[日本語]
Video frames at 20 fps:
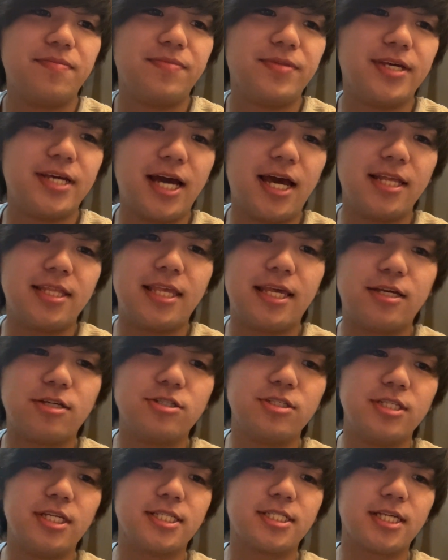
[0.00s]
磨いてい
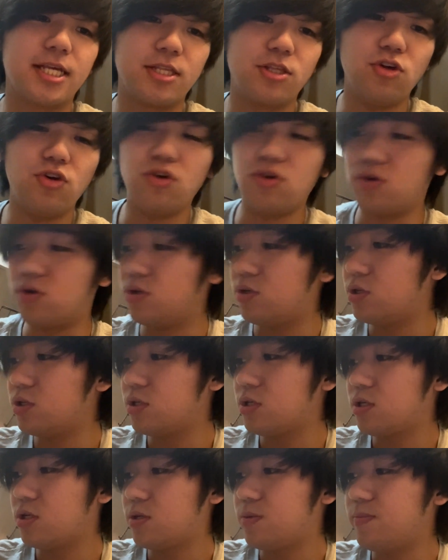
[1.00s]
くんですけど
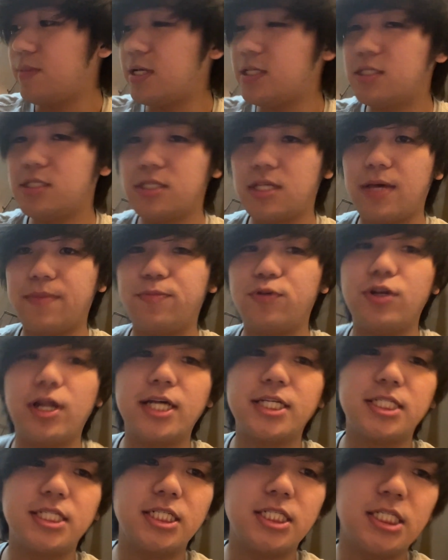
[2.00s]
まずね
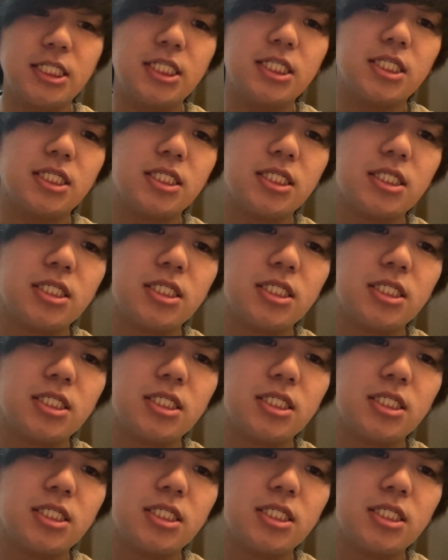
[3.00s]
ブラシに